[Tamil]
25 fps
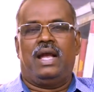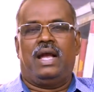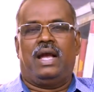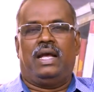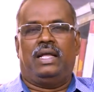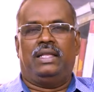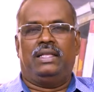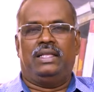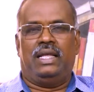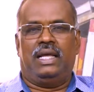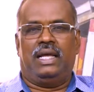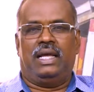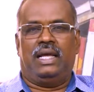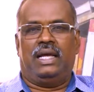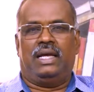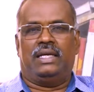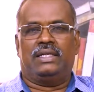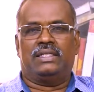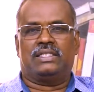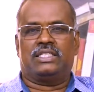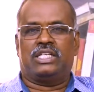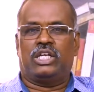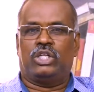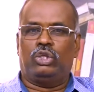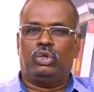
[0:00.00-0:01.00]
அந்த
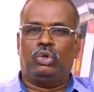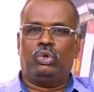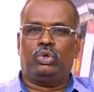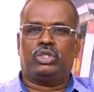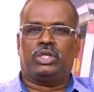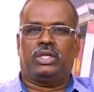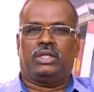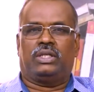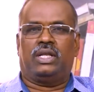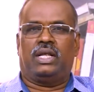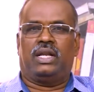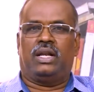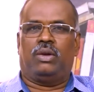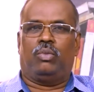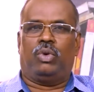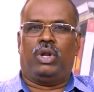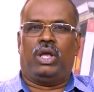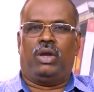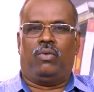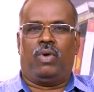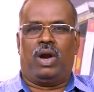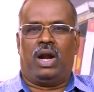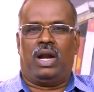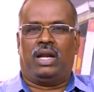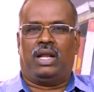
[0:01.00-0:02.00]
சந்தோஷத்தை நம்முடைய
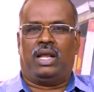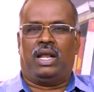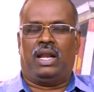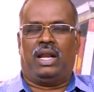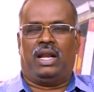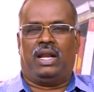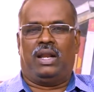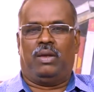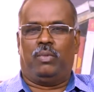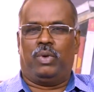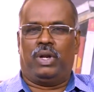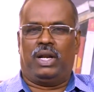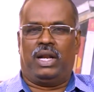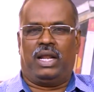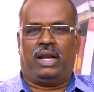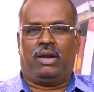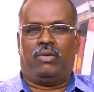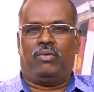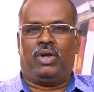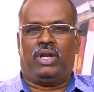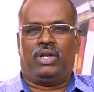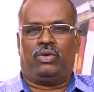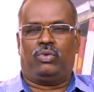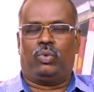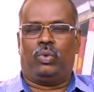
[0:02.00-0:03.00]
வாழ்க்கையில் நம்ம
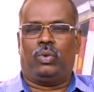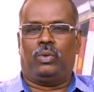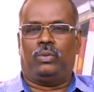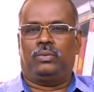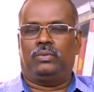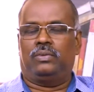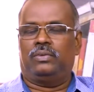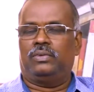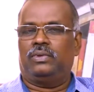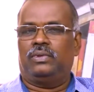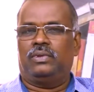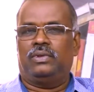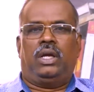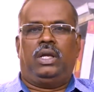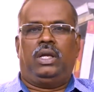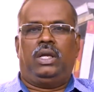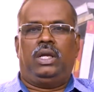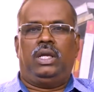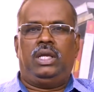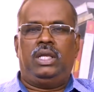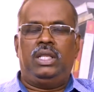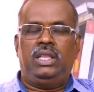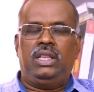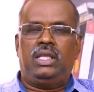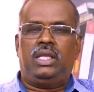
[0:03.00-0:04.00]
நிறைவேற்றுவோம்
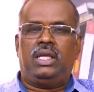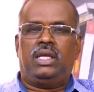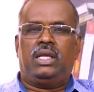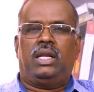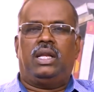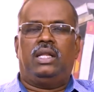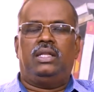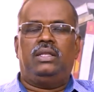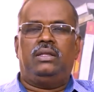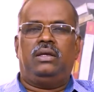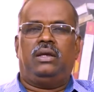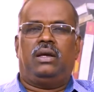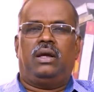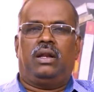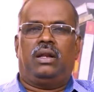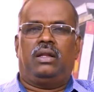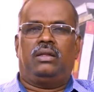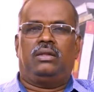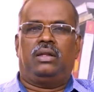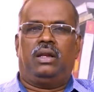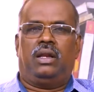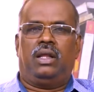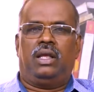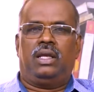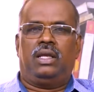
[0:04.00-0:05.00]
இந்த லெந்து
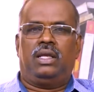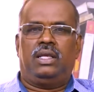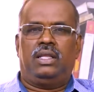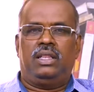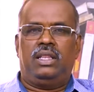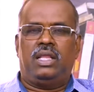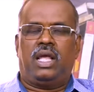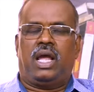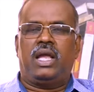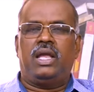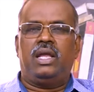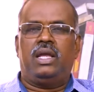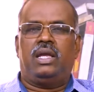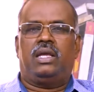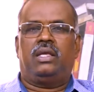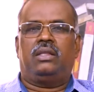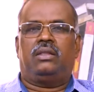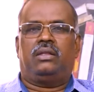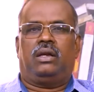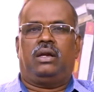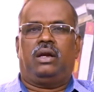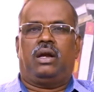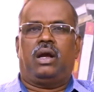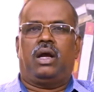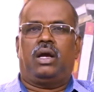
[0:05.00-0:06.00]
காலத்தில் இந்த
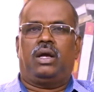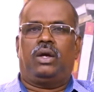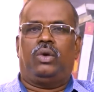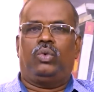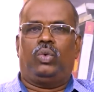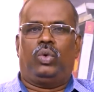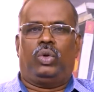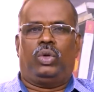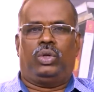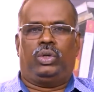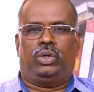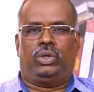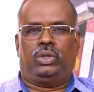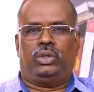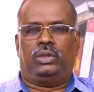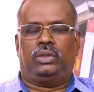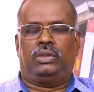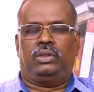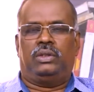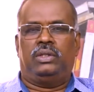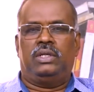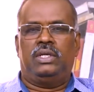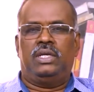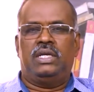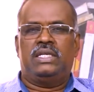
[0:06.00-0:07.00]
ஐக்கியத்திற்காக ஒரு
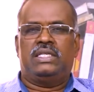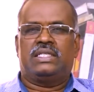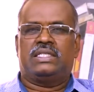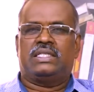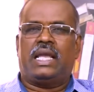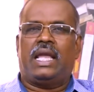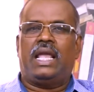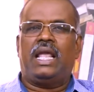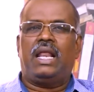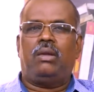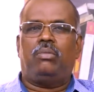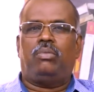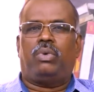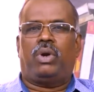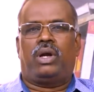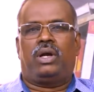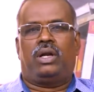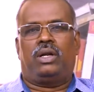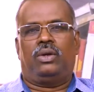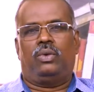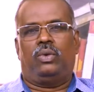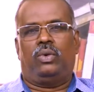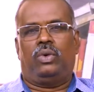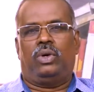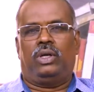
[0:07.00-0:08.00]

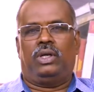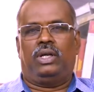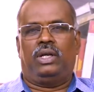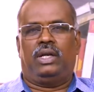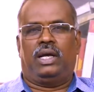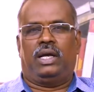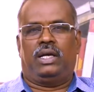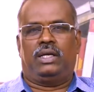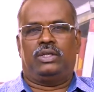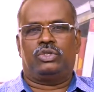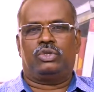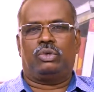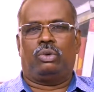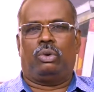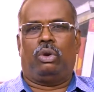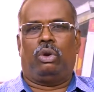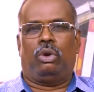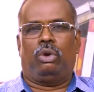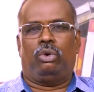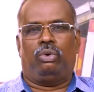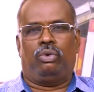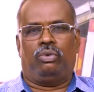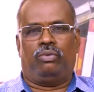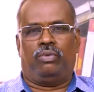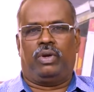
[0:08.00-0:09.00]
செயல்பாட்டை உங்களுக்கு நாங்கள்
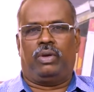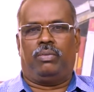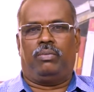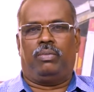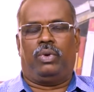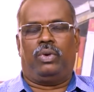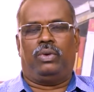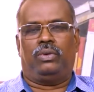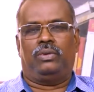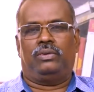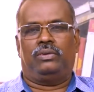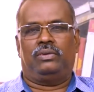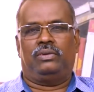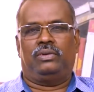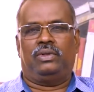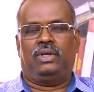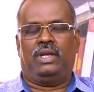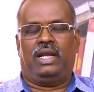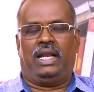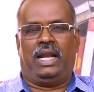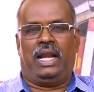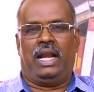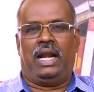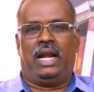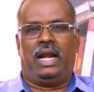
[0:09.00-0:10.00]
சொல்லணும்னு விரும்புகிறோம்
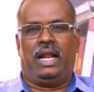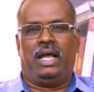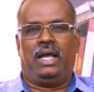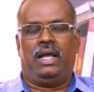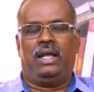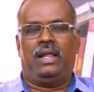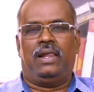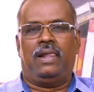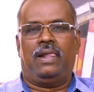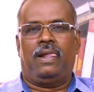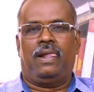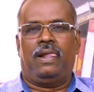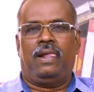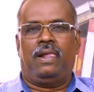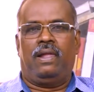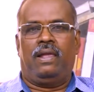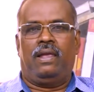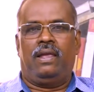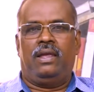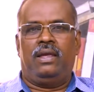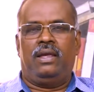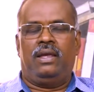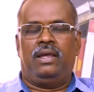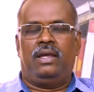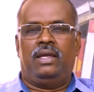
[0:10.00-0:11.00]
என்னென்னா
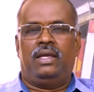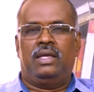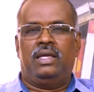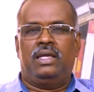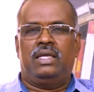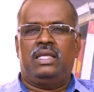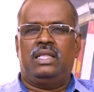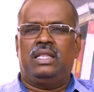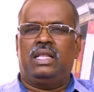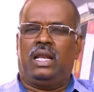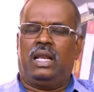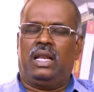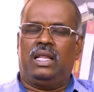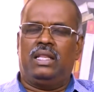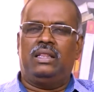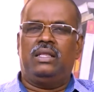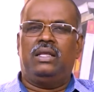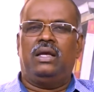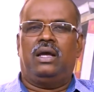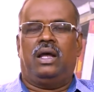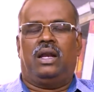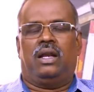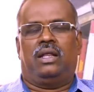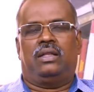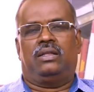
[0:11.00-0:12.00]
இந்த லெந்து
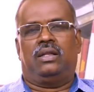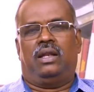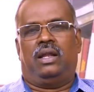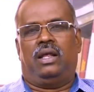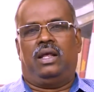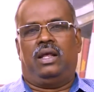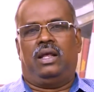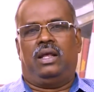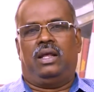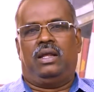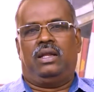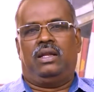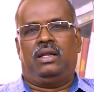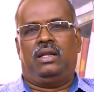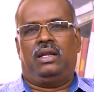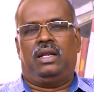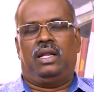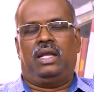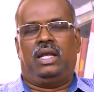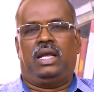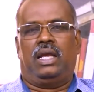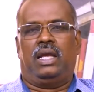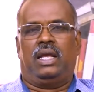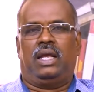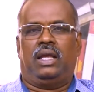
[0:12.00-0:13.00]
காலத்தில்
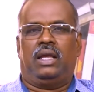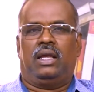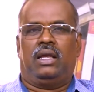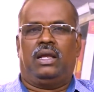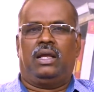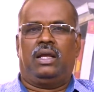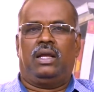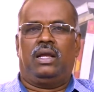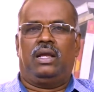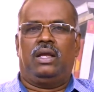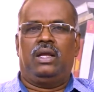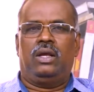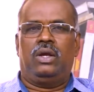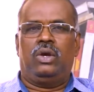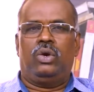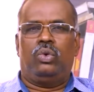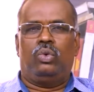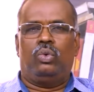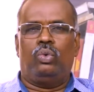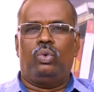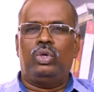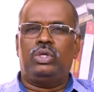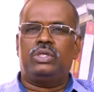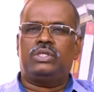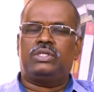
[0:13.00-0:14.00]
நீங்கள்
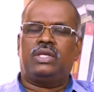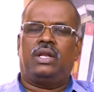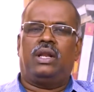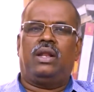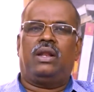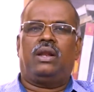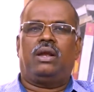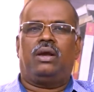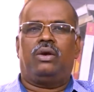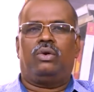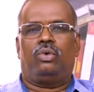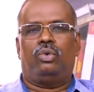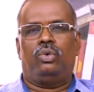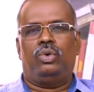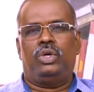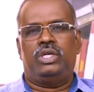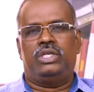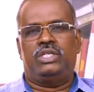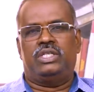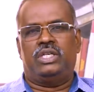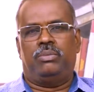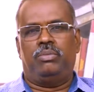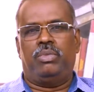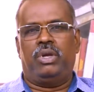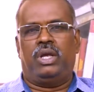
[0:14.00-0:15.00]
ஒரு சிலராக கூடி
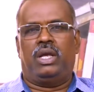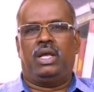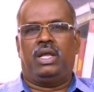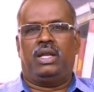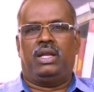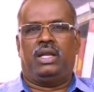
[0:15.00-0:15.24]
ஜபிக்க